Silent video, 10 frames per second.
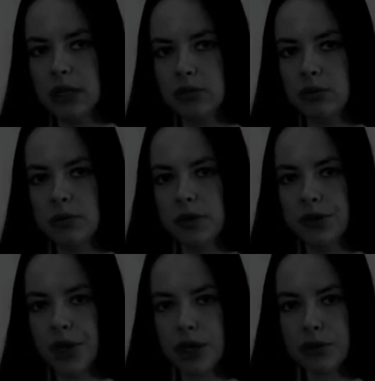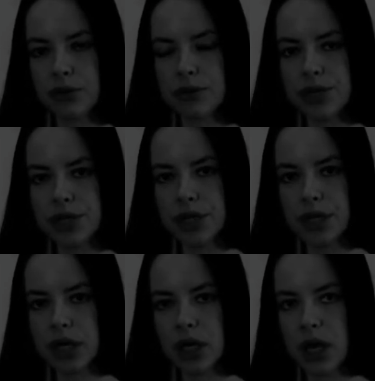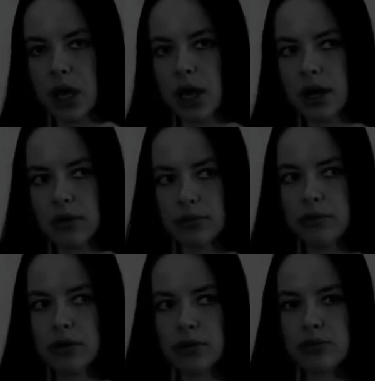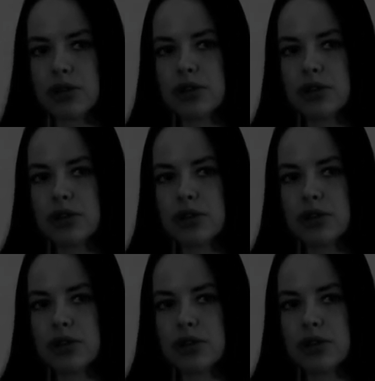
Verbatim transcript: неудовлетворенности, а у них уже